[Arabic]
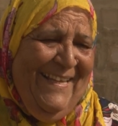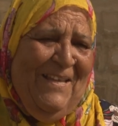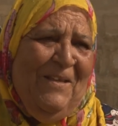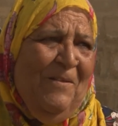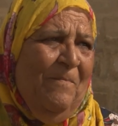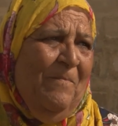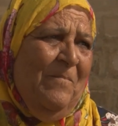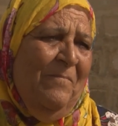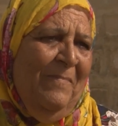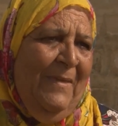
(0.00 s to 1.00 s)
وعين
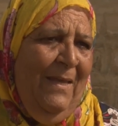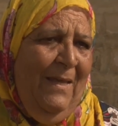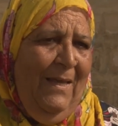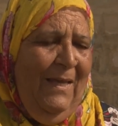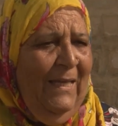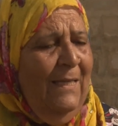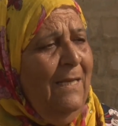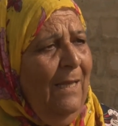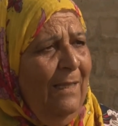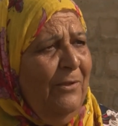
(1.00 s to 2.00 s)
العتروس عين
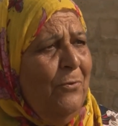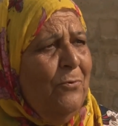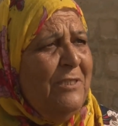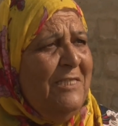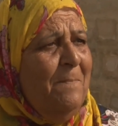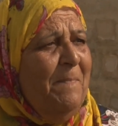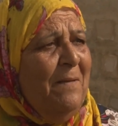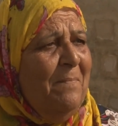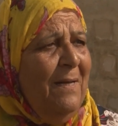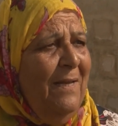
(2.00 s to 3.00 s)
العتروس
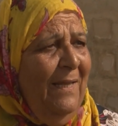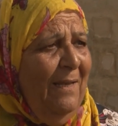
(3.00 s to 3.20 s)
تبري من ريح